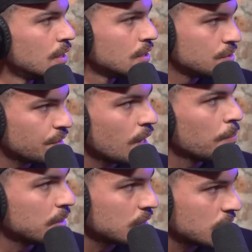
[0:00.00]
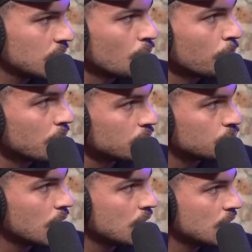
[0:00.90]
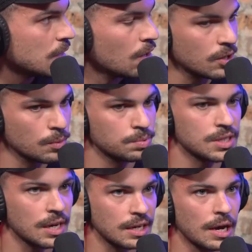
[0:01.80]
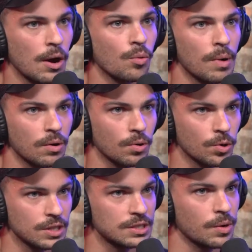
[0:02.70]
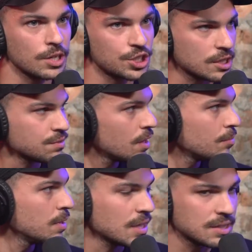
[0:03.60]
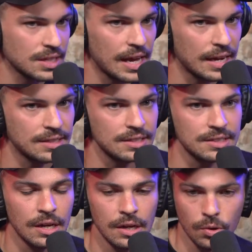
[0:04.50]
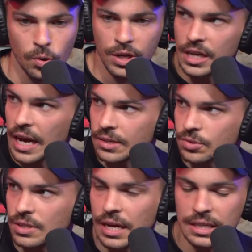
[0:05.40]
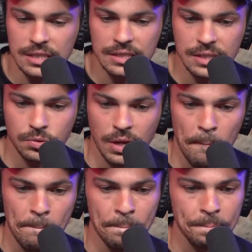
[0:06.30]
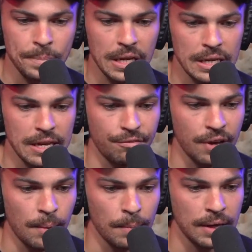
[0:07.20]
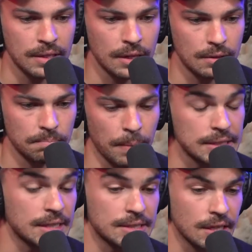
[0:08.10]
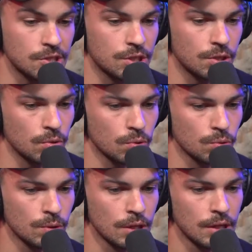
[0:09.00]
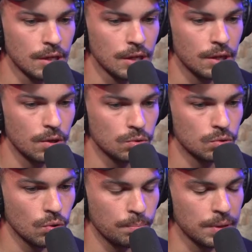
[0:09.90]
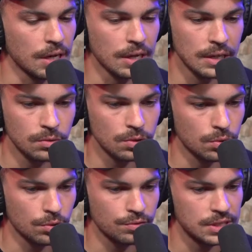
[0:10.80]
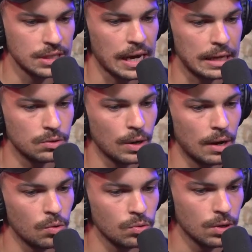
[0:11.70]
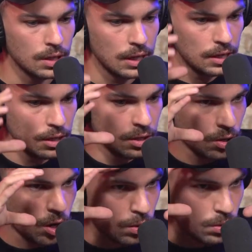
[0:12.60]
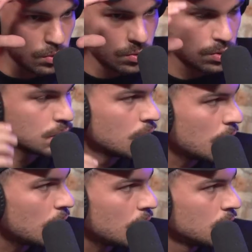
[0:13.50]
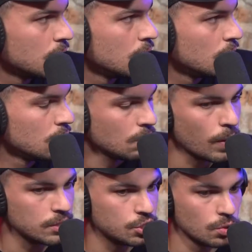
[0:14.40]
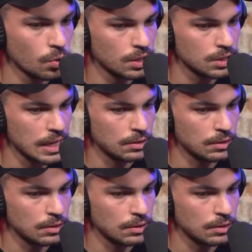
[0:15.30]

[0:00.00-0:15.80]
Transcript: de ferramentas que eu manjo ali, na hora que eu precisar criar alguma coisa, eu achar as ferramentas certas, co-criar isso daí e executar. E a ferramenta mais recente que eu que eu tô pirando e tô viciado é o aquele óculos da Quest 2 lá